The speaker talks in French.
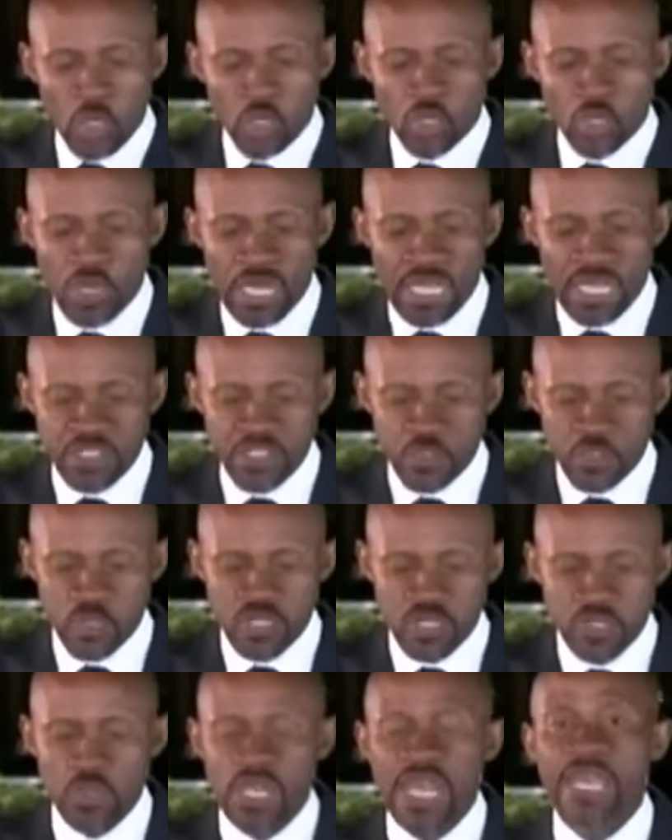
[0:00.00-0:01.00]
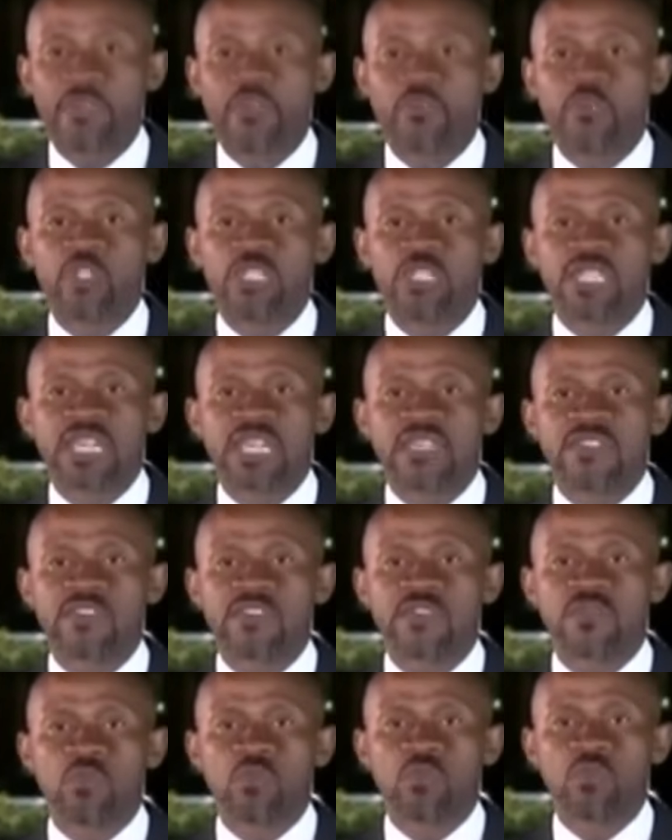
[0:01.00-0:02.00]
Dans la suite de la
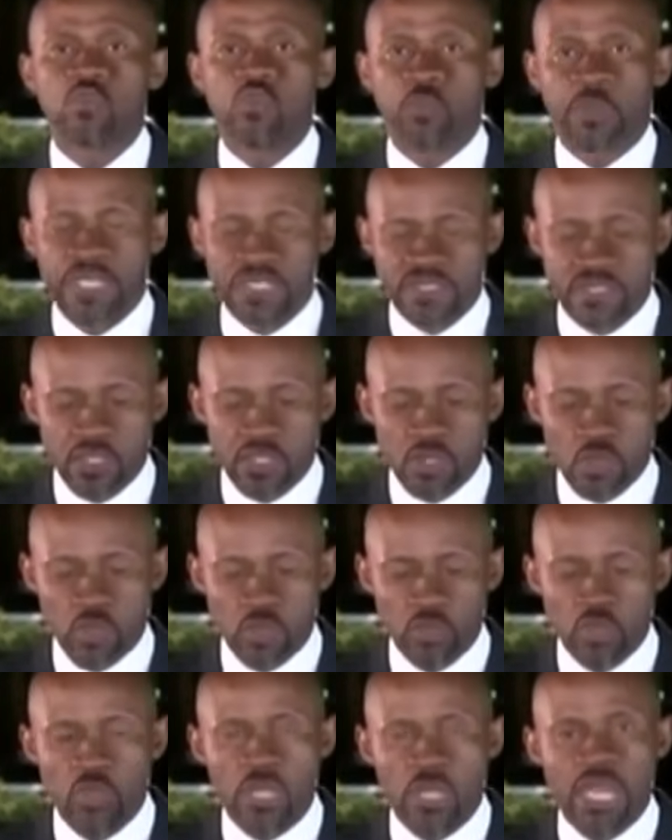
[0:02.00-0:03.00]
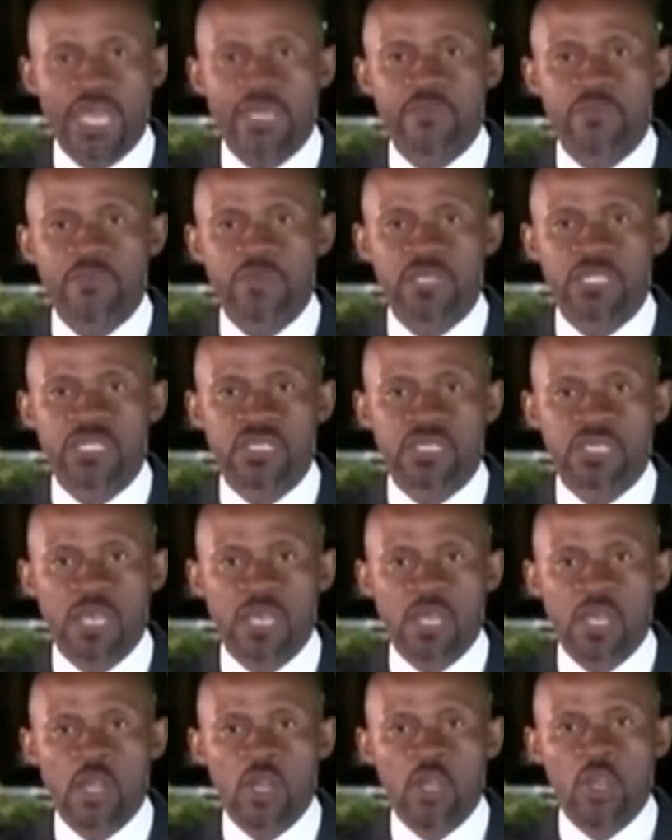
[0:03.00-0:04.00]
communication du président de la République,
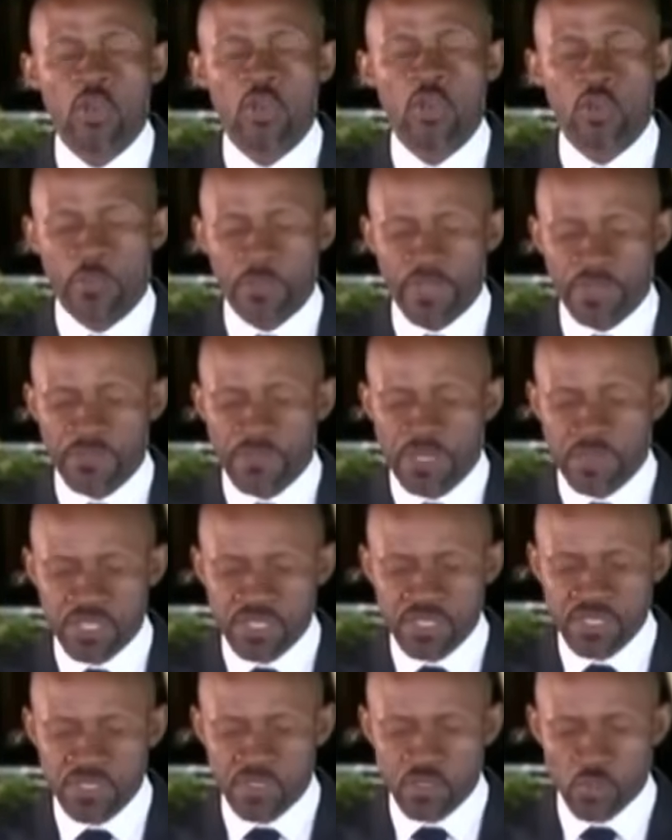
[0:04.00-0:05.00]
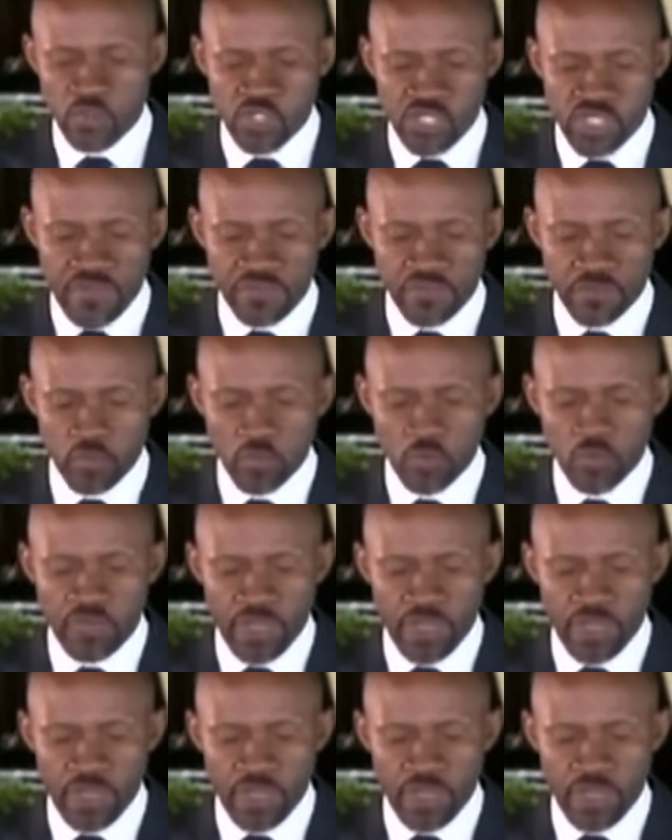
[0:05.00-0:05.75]
le Premier ministre chef du